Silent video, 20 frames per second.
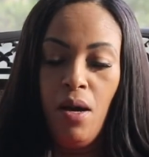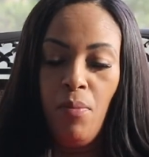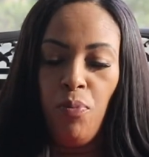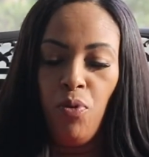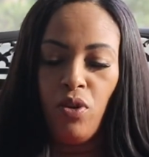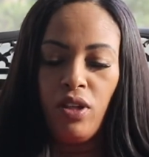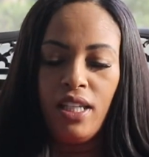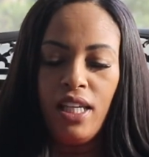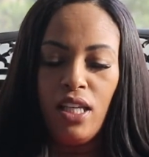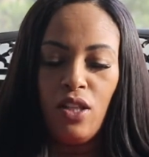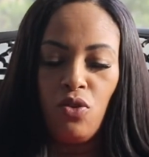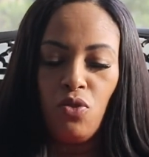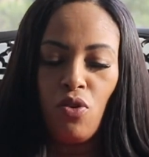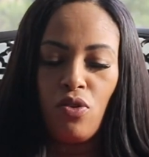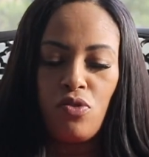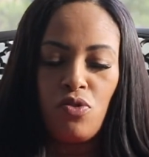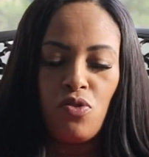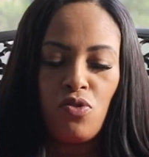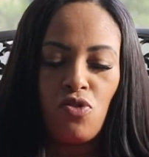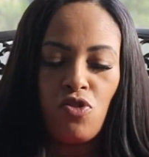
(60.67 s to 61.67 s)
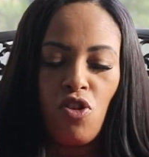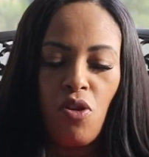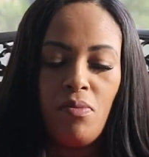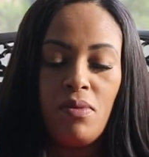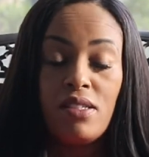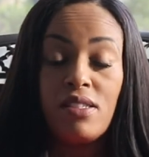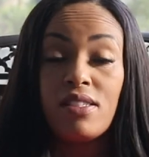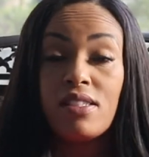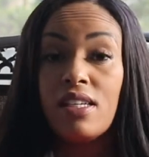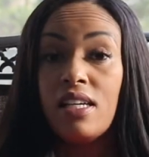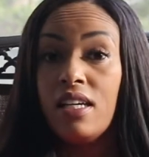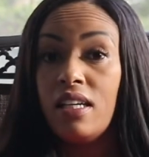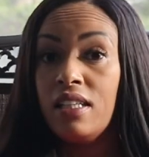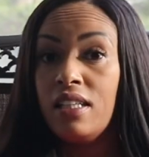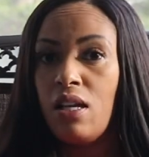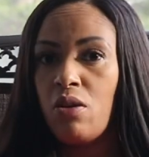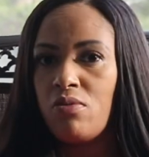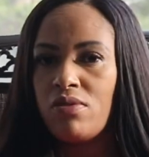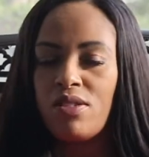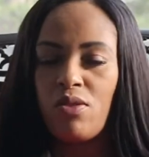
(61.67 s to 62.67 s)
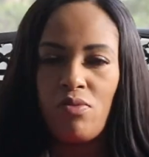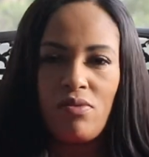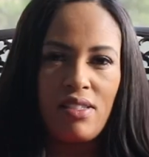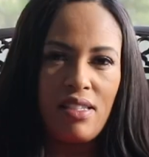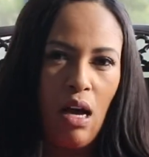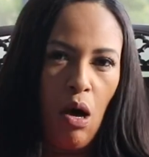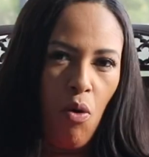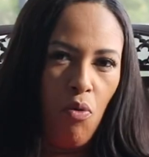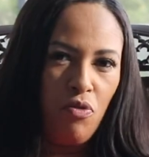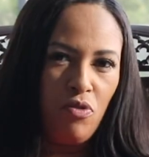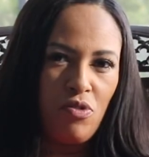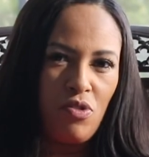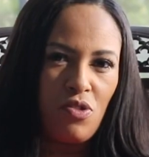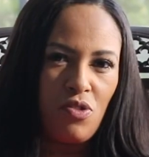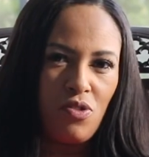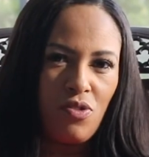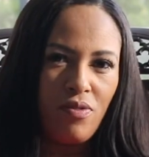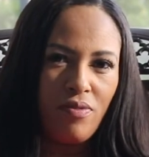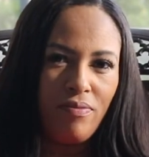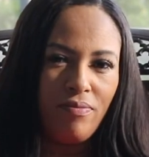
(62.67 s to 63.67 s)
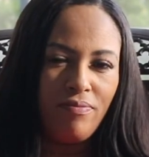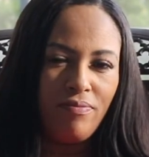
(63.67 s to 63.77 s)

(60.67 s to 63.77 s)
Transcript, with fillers: Porque todos os homens não são salvos?